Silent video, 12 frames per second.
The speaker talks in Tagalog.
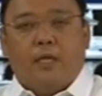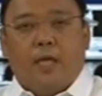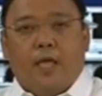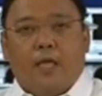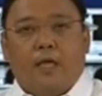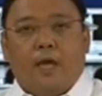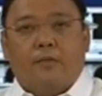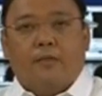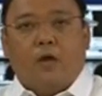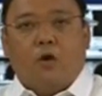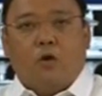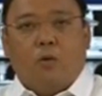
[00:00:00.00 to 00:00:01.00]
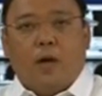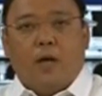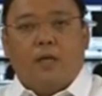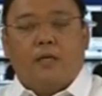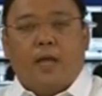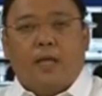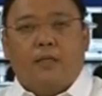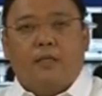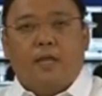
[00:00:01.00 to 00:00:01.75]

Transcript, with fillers: POEA at ng OWA